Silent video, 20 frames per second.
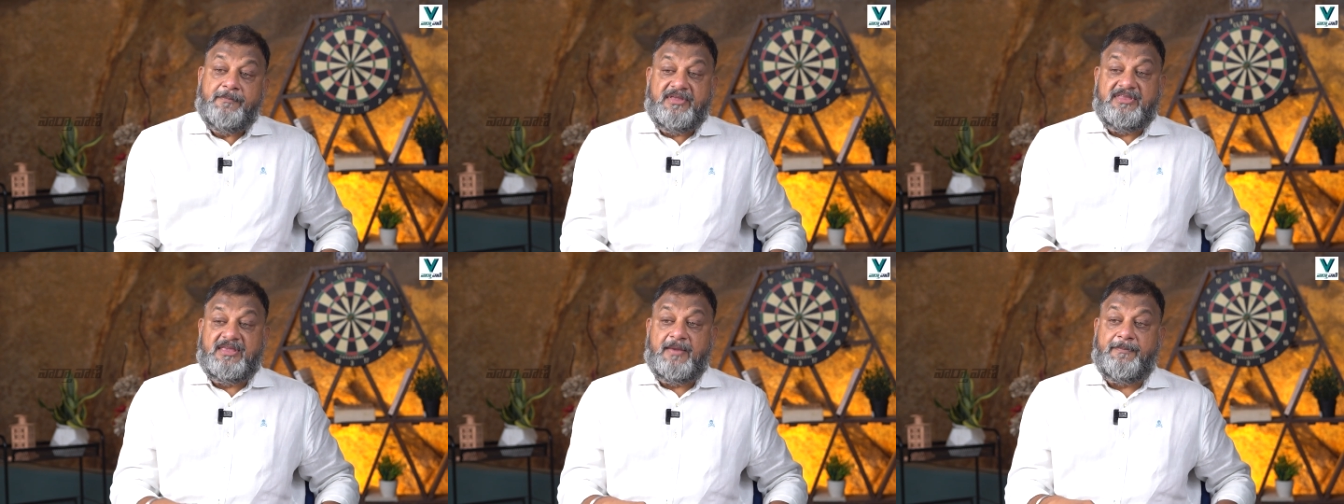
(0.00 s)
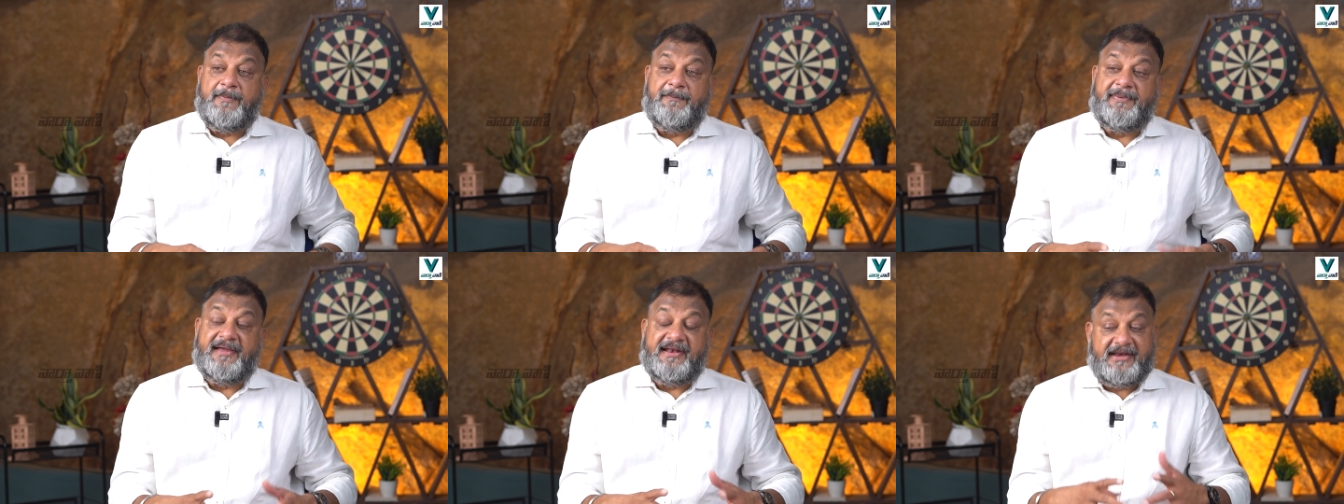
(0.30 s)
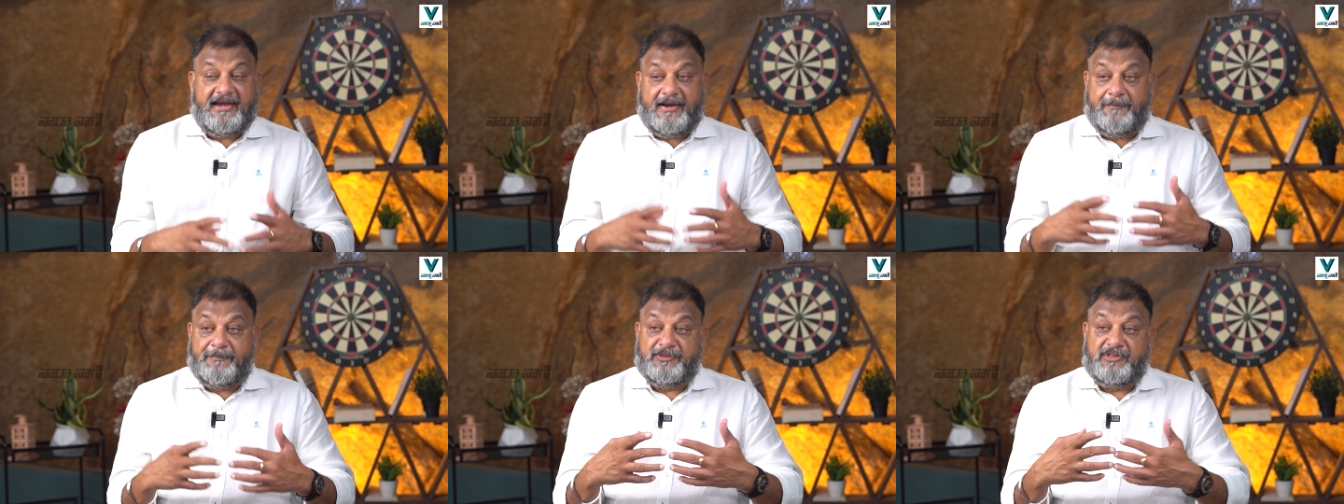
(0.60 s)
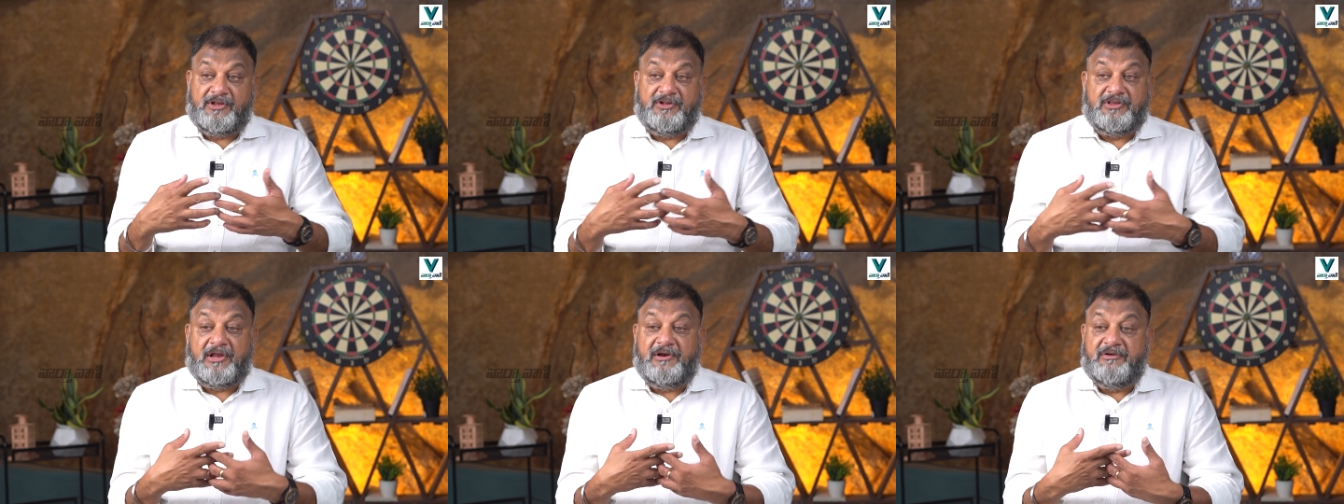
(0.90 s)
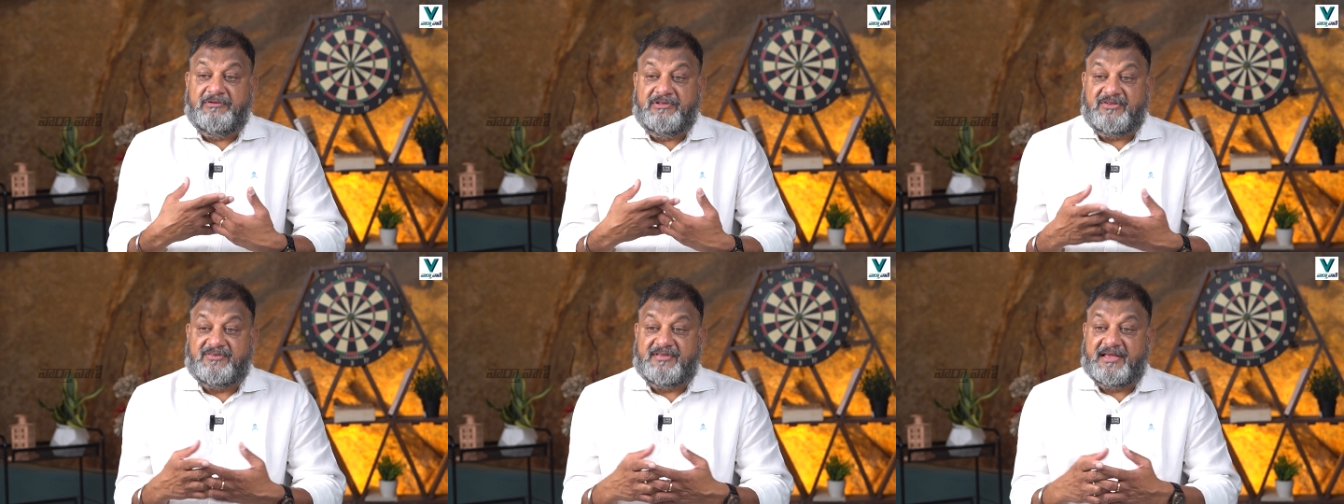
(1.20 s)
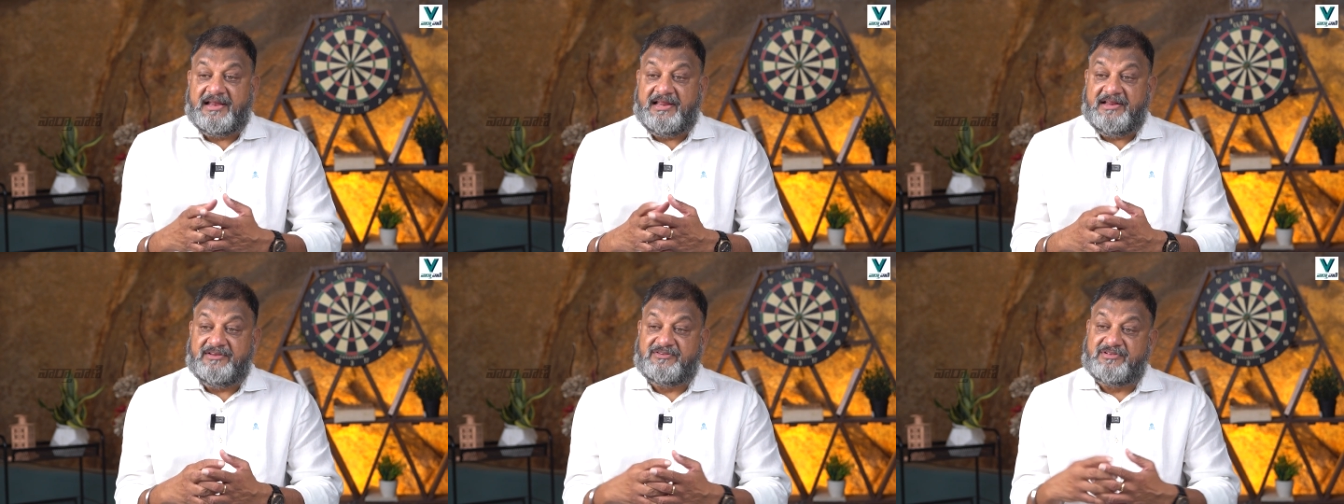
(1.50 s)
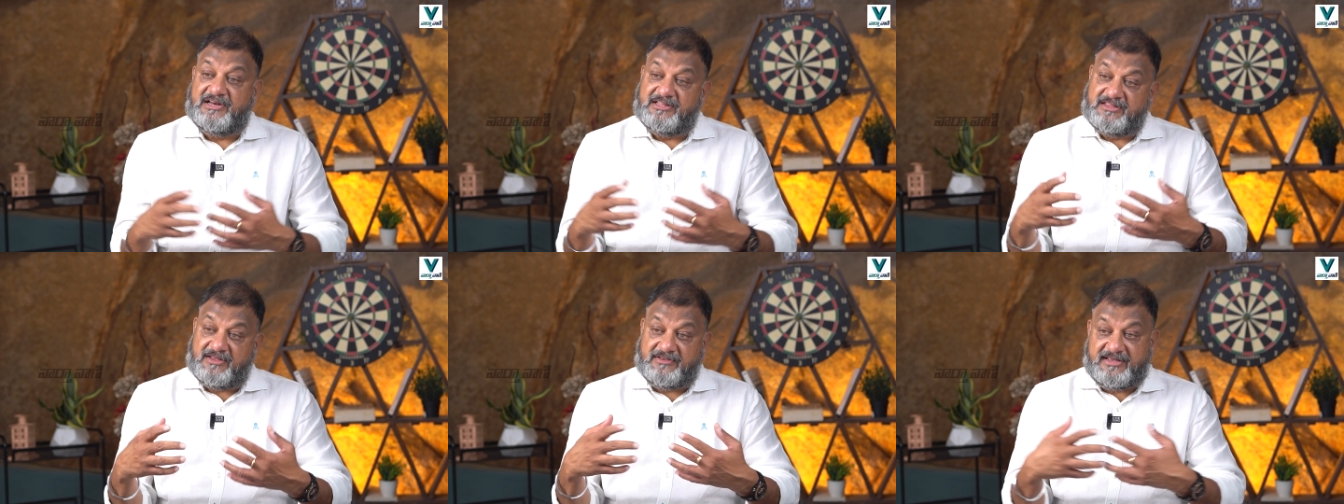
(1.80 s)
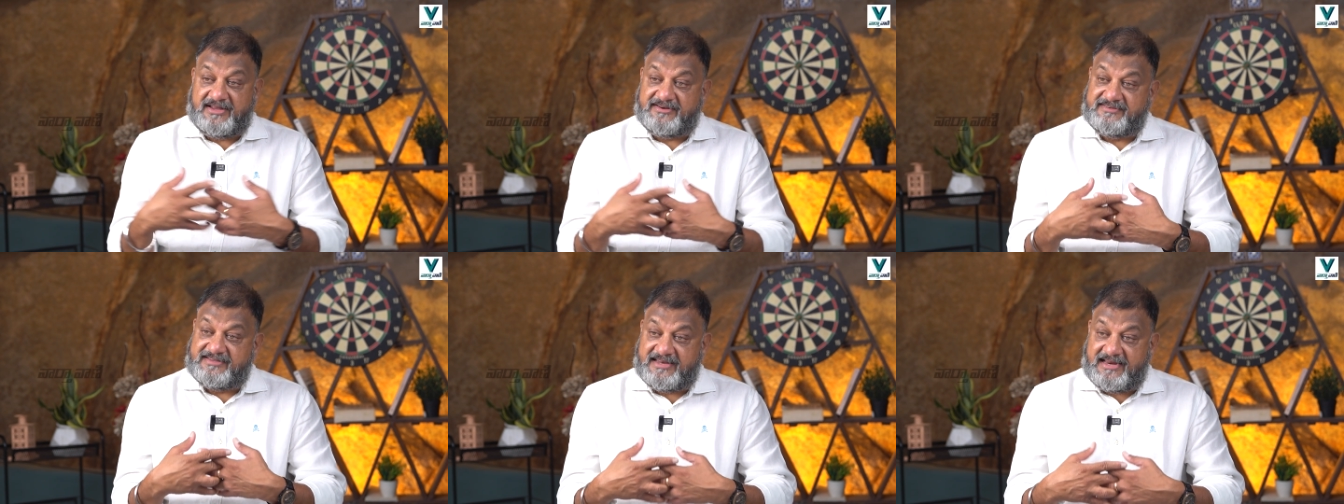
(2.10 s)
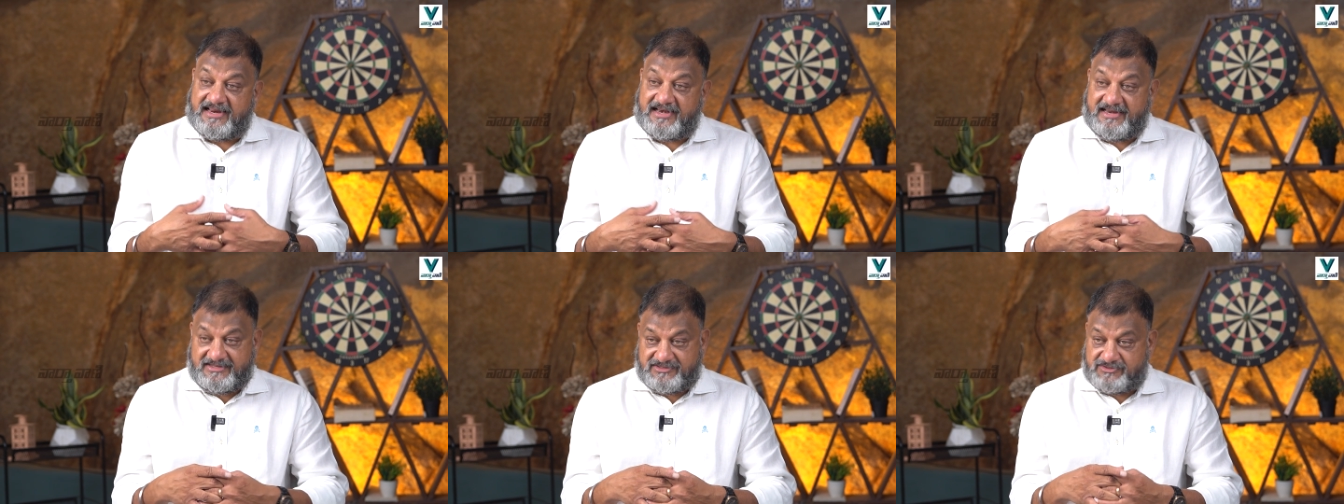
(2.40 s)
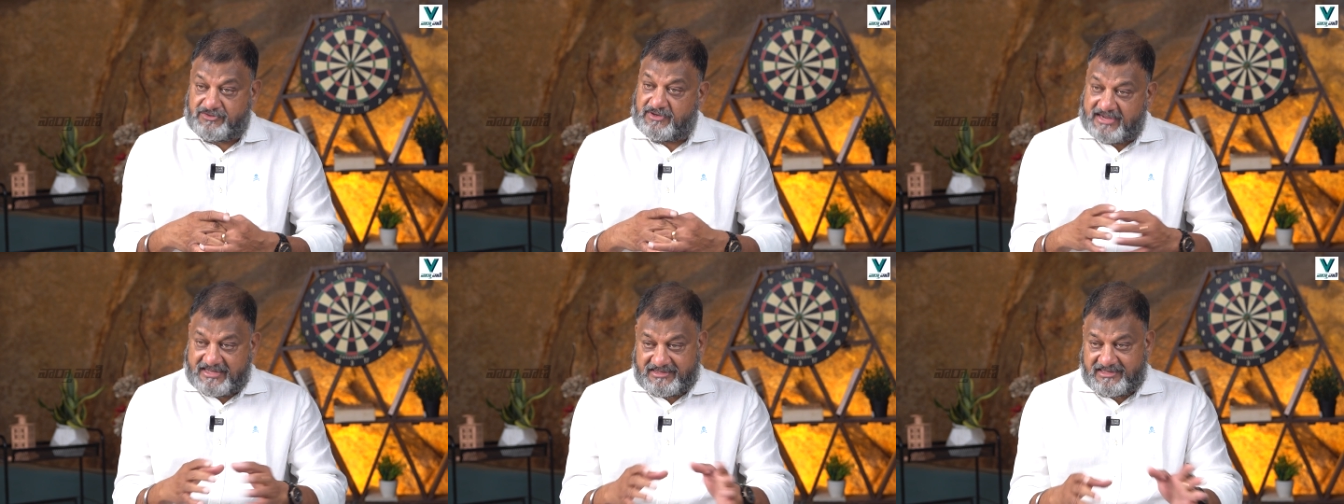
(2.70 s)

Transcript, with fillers: బీజేపీ పార్టీని పొద్దున్న తెలుగుదేశం అలయన్స్ లేదా జనసేన అలయన్స్